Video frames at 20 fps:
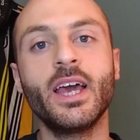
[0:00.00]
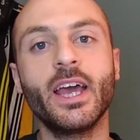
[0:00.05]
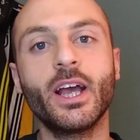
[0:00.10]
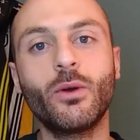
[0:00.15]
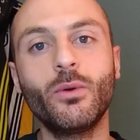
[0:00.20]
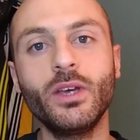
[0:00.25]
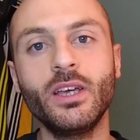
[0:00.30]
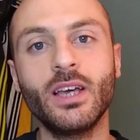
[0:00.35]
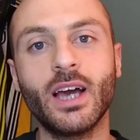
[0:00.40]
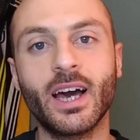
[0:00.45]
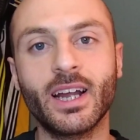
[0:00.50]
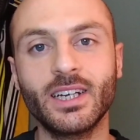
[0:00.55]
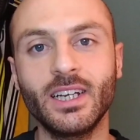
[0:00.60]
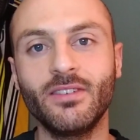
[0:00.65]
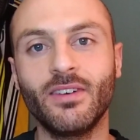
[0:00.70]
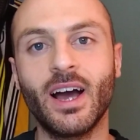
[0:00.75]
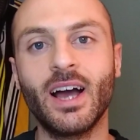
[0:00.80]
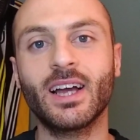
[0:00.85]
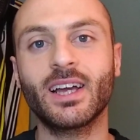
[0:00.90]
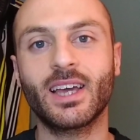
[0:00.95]
E qui
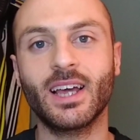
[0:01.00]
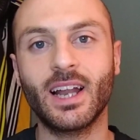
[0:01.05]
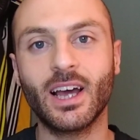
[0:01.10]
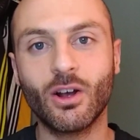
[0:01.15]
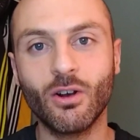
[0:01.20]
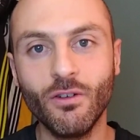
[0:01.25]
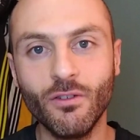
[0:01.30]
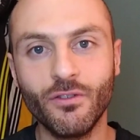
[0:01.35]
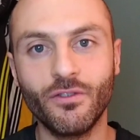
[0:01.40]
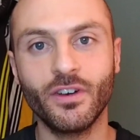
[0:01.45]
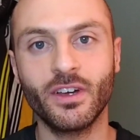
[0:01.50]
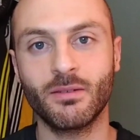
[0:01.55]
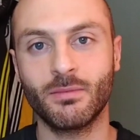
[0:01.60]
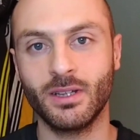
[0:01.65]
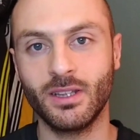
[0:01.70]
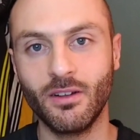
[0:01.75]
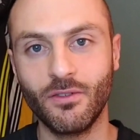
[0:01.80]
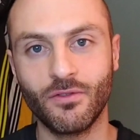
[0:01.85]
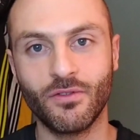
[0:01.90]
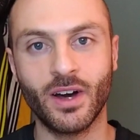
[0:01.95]
arriva anche la
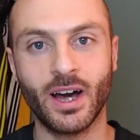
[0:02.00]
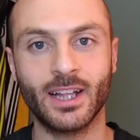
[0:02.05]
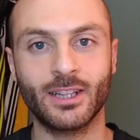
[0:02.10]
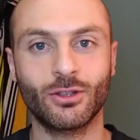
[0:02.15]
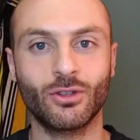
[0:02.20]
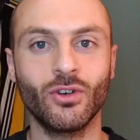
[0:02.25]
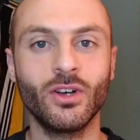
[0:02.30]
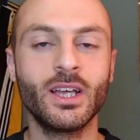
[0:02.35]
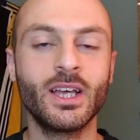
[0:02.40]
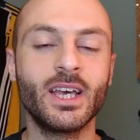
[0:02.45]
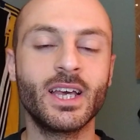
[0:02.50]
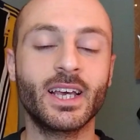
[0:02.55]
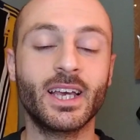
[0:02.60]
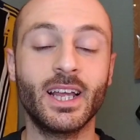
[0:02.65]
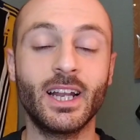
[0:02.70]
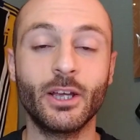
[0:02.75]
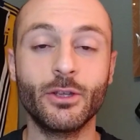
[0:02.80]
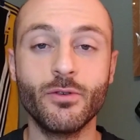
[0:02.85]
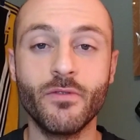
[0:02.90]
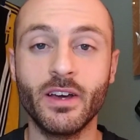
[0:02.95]
conferma del fatto
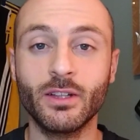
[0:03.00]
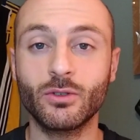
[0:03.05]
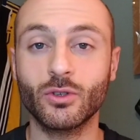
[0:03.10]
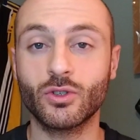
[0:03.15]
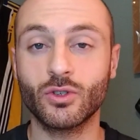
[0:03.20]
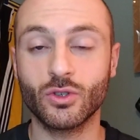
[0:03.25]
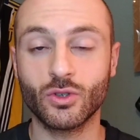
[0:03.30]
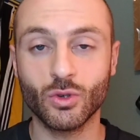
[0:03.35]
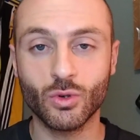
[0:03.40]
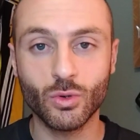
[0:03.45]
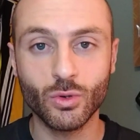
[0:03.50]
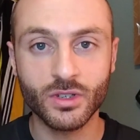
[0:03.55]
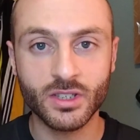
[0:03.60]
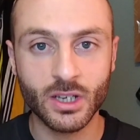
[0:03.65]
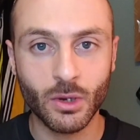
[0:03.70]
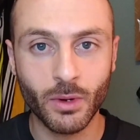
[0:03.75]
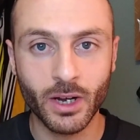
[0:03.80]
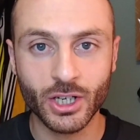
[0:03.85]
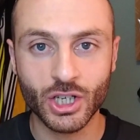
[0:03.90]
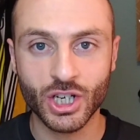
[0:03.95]
che la Juventus su
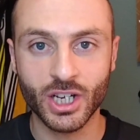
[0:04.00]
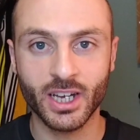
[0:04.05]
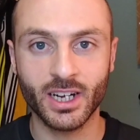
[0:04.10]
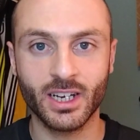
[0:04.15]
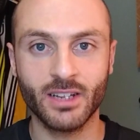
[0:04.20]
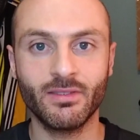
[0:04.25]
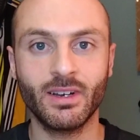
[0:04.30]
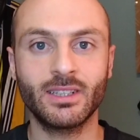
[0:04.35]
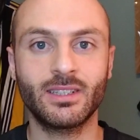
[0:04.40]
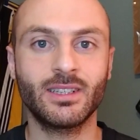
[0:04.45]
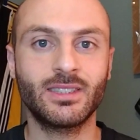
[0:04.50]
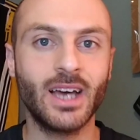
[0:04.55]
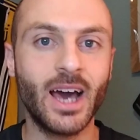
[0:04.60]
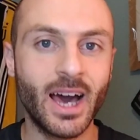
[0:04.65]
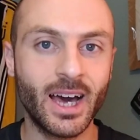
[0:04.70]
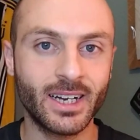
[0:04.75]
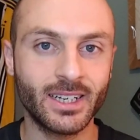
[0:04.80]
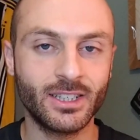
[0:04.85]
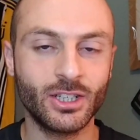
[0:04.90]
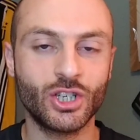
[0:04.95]
Kurzawa ci è arrivata
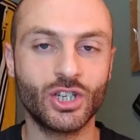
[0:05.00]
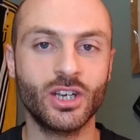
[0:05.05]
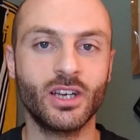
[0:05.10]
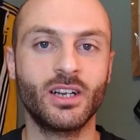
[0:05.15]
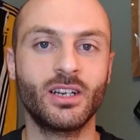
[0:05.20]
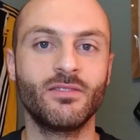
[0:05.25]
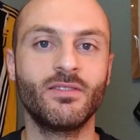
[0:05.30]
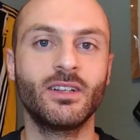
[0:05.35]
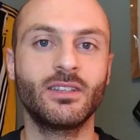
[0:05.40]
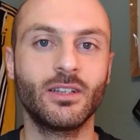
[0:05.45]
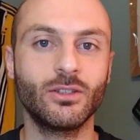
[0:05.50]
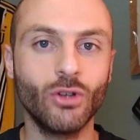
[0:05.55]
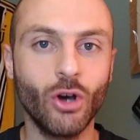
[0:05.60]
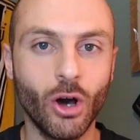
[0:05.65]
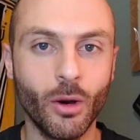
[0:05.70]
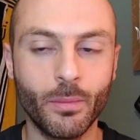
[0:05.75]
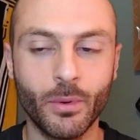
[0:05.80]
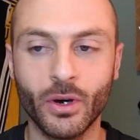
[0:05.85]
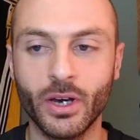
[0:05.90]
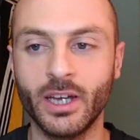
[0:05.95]
tardi, ci è arrivata
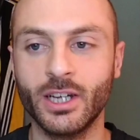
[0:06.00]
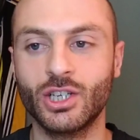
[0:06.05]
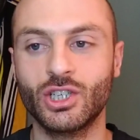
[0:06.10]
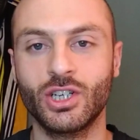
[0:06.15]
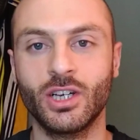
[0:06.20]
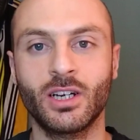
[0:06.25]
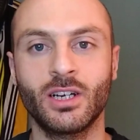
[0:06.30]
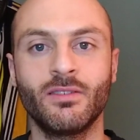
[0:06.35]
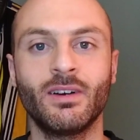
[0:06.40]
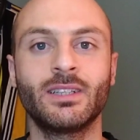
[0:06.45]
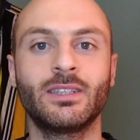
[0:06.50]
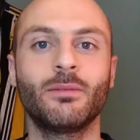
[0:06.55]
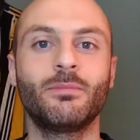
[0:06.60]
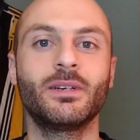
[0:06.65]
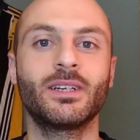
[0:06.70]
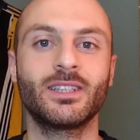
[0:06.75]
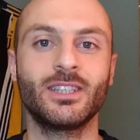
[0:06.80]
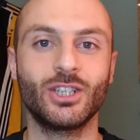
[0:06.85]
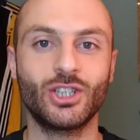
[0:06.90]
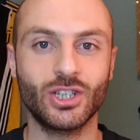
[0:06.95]
dopo e ci è arrivata
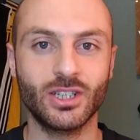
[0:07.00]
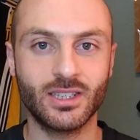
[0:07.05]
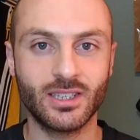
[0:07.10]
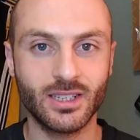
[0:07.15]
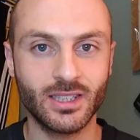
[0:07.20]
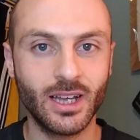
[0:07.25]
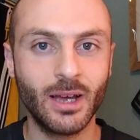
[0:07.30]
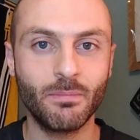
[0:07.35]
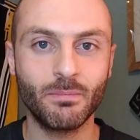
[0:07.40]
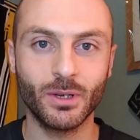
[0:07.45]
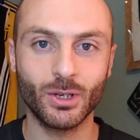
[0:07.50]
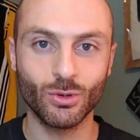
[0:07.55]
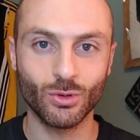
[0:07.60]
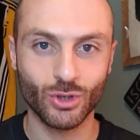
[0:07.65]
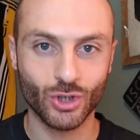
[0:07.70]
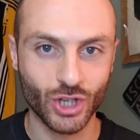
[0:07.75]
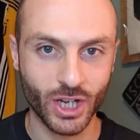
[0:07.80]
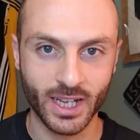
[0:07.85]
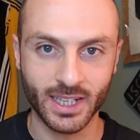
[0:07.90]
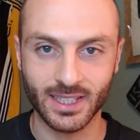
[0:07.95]
per necessità e per
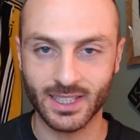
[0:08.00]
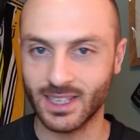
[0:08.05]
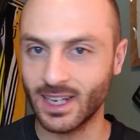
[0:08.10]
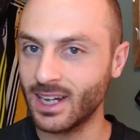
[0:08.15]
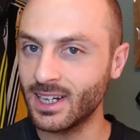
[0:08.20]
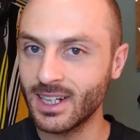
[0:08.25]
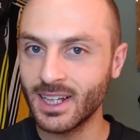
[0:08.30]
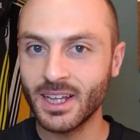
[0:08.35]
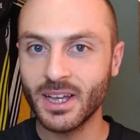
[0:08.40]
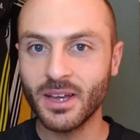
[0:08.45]
urgenza,